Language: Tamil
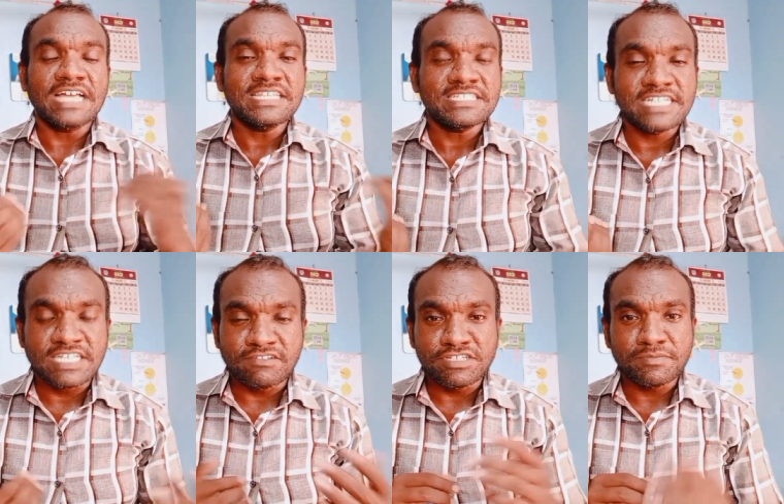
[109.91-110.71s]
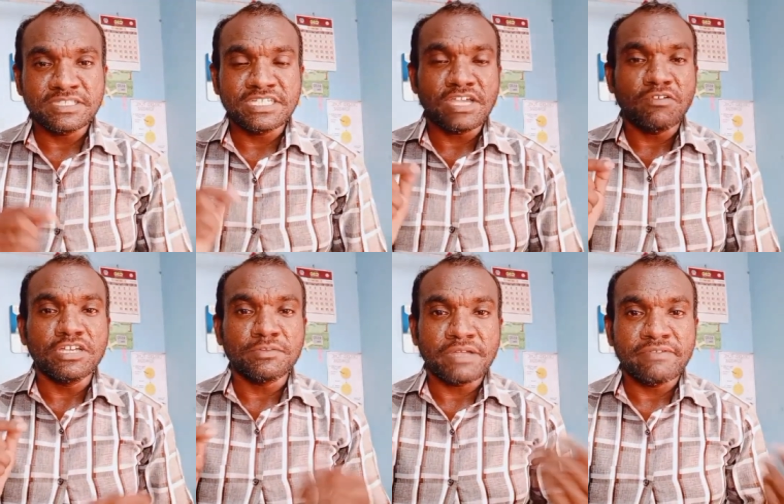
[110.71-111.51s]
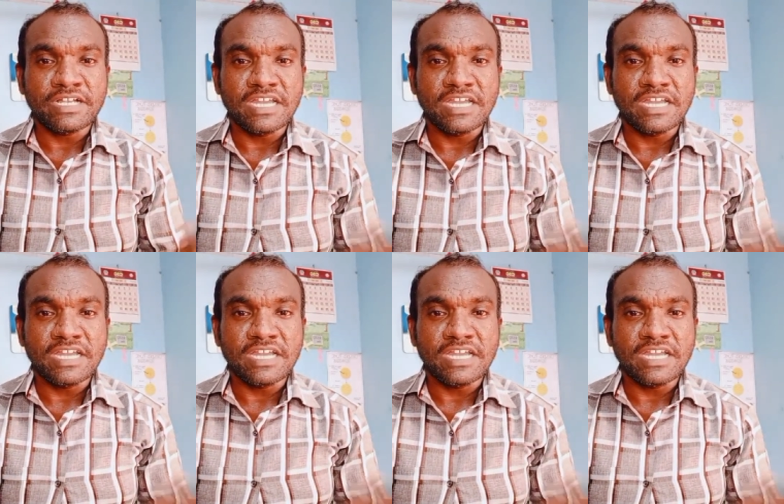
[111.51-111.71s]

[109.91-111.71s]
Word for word: அதர் ஸ்டேட்டில் வந்துட்டு பார்த்தீங்கன்னா உங்களுக்கு ப்ரைவேட்